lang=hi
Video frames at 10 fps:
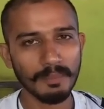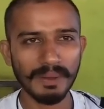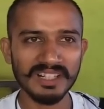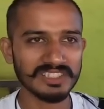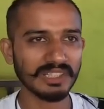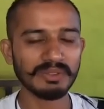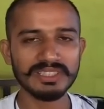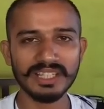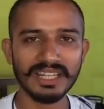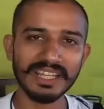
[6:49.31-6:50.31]
पाँच छः
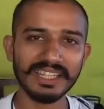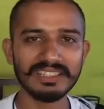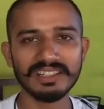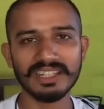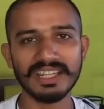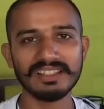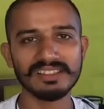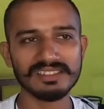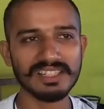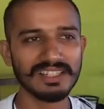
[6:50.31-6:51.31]
वीज़े लेके ही जाने हैं
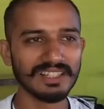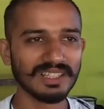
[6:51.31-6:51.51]
इधर से